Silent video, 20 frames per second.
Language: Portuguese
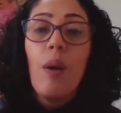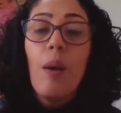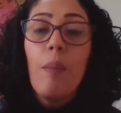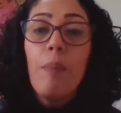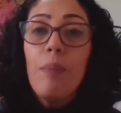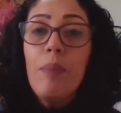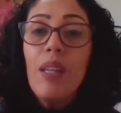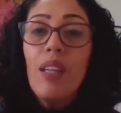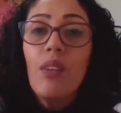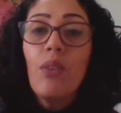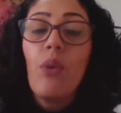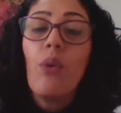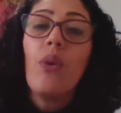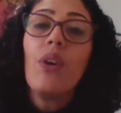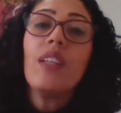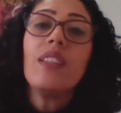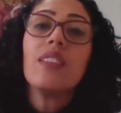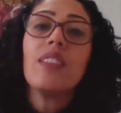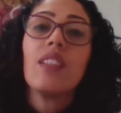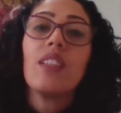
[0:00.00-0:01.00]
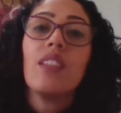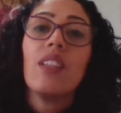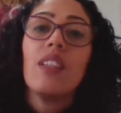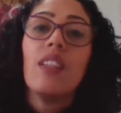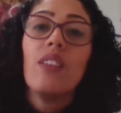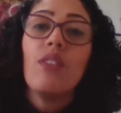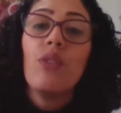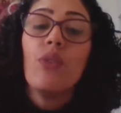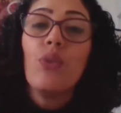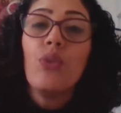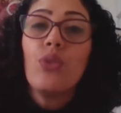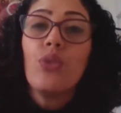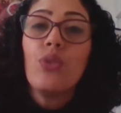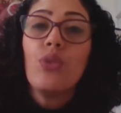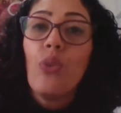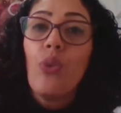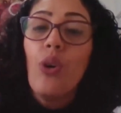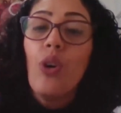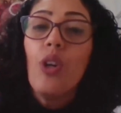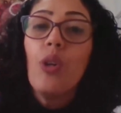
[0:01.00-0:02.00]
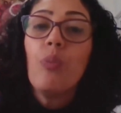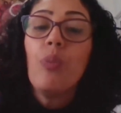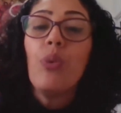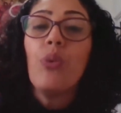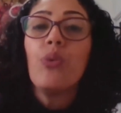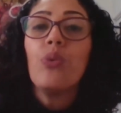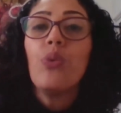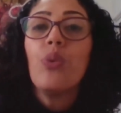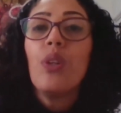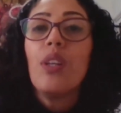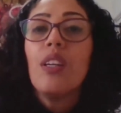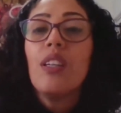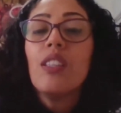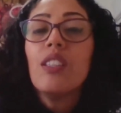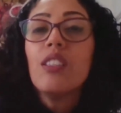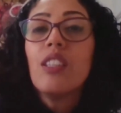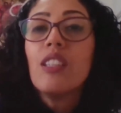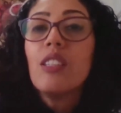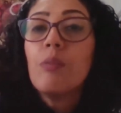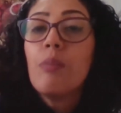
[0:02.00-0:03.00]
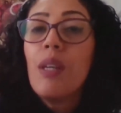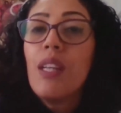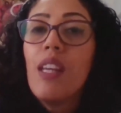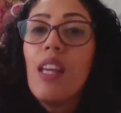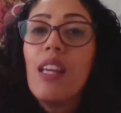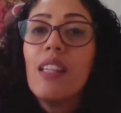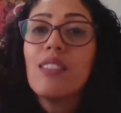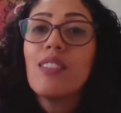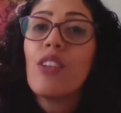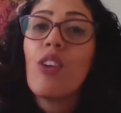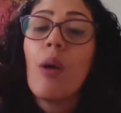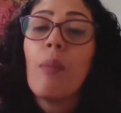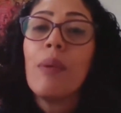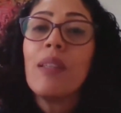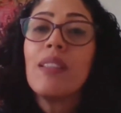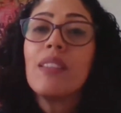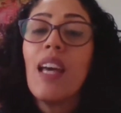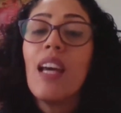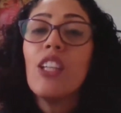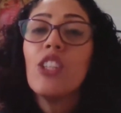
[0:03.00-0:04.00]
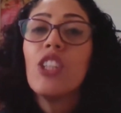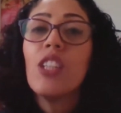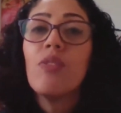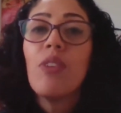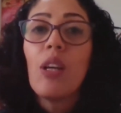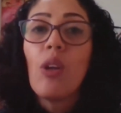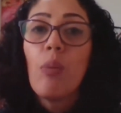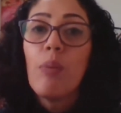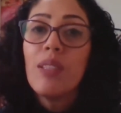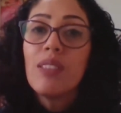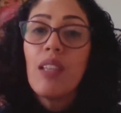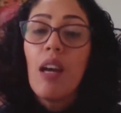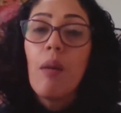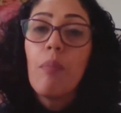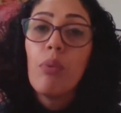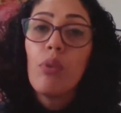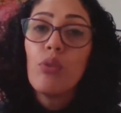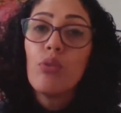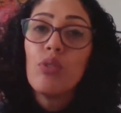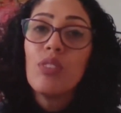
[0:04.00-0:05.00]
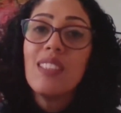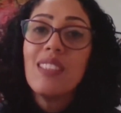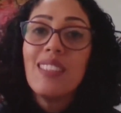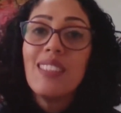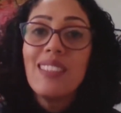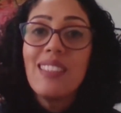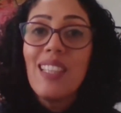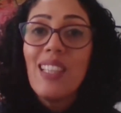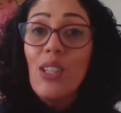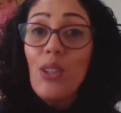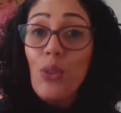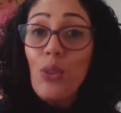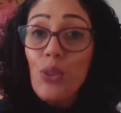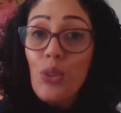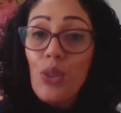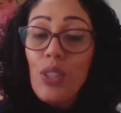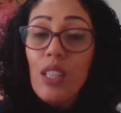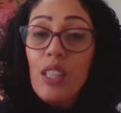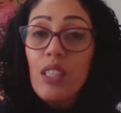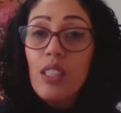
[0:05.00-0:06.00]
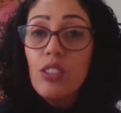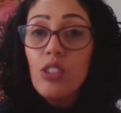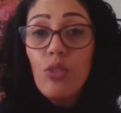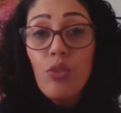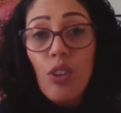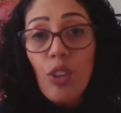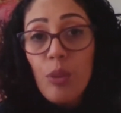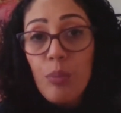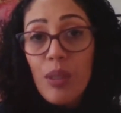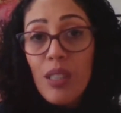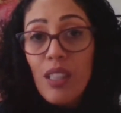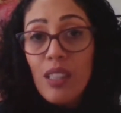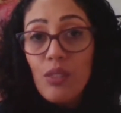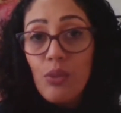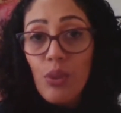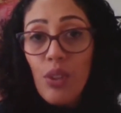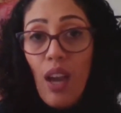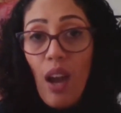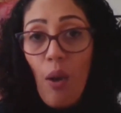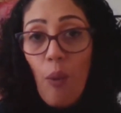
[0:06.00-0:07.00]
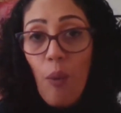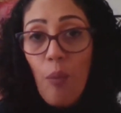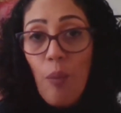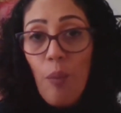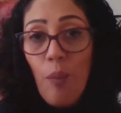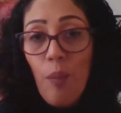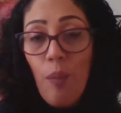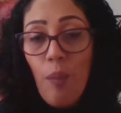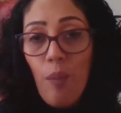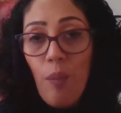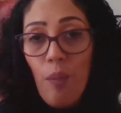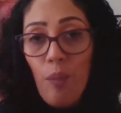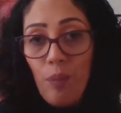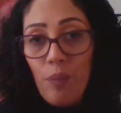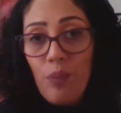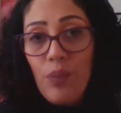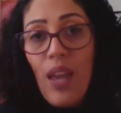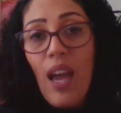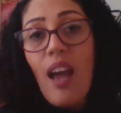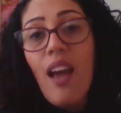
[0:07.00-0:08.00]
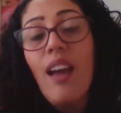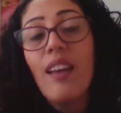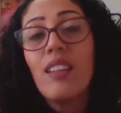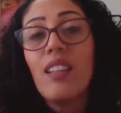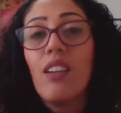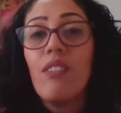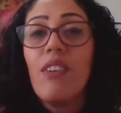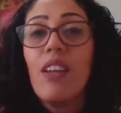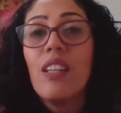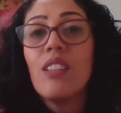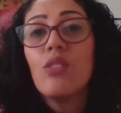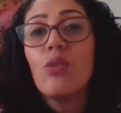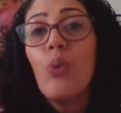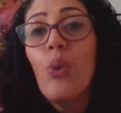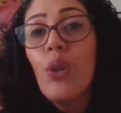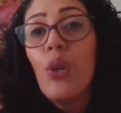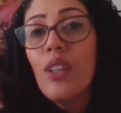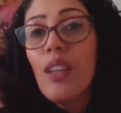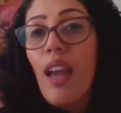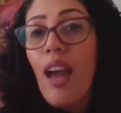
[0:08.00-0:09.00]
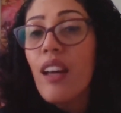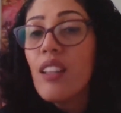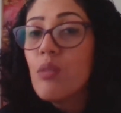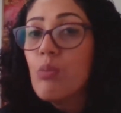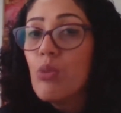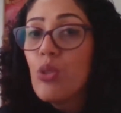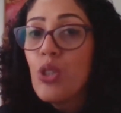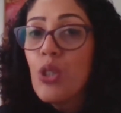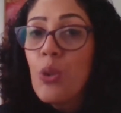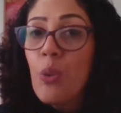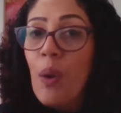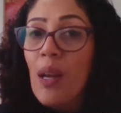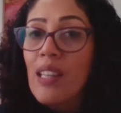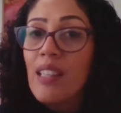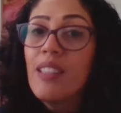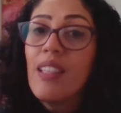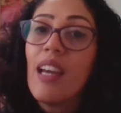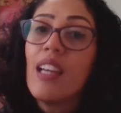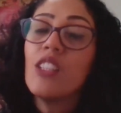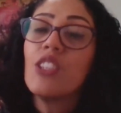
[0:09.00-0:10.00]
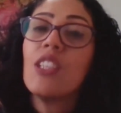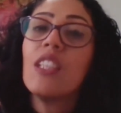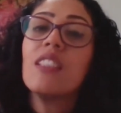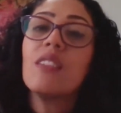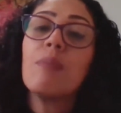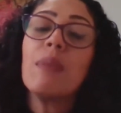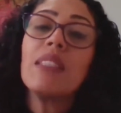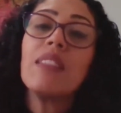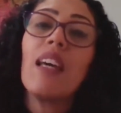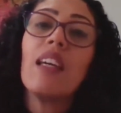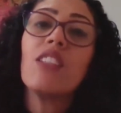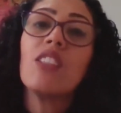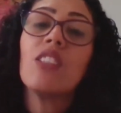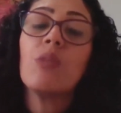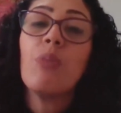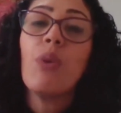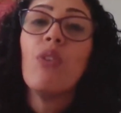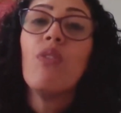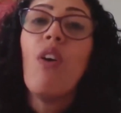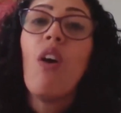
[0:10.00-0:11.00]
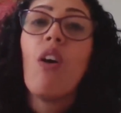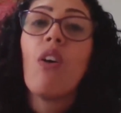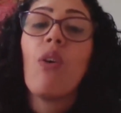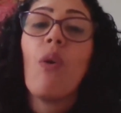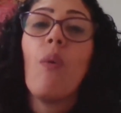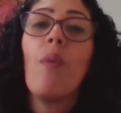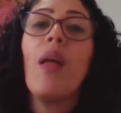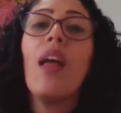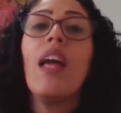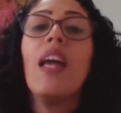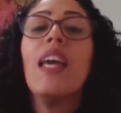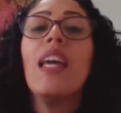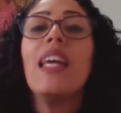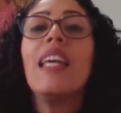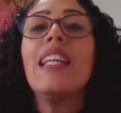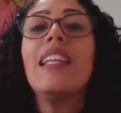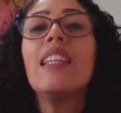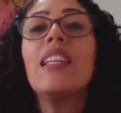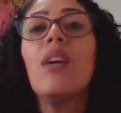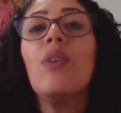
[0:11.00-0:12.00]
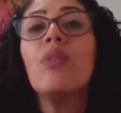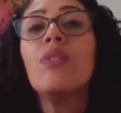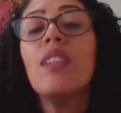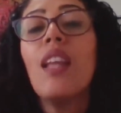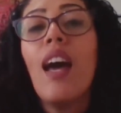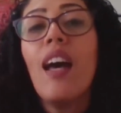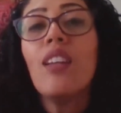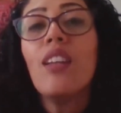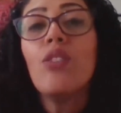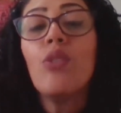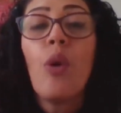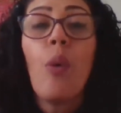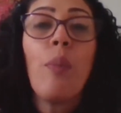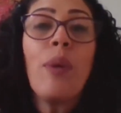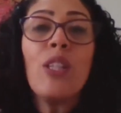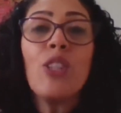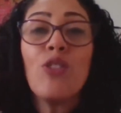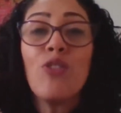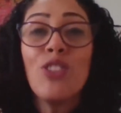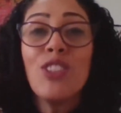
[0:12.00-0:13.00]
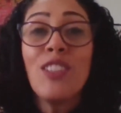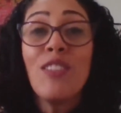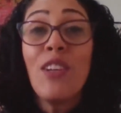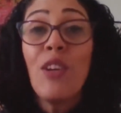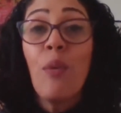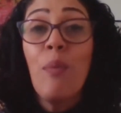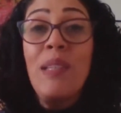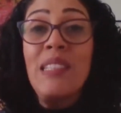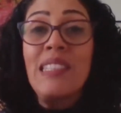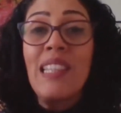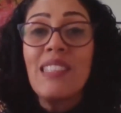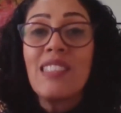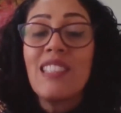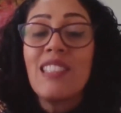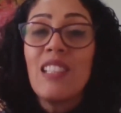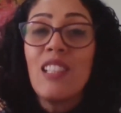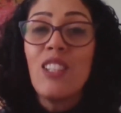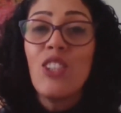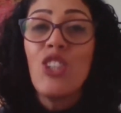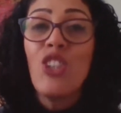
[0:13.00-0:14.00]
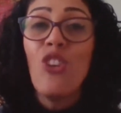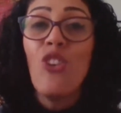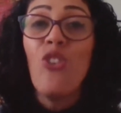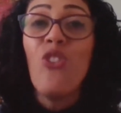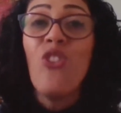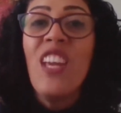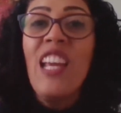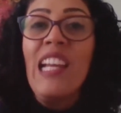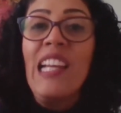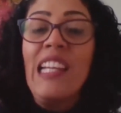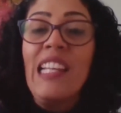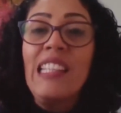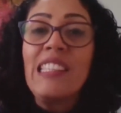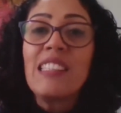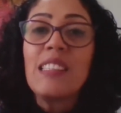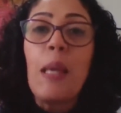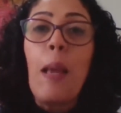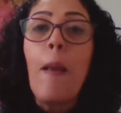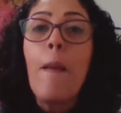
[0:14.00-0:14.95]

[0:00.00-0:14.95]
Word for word: primeira coisa que o corpo, durante a experiência com a massagem, vai começar a produzir serotonina de forma natural tá? Através do orgasmo de qualidade que as massagens provocam. Então, naturalmente, você vai começar a se sentir feliz,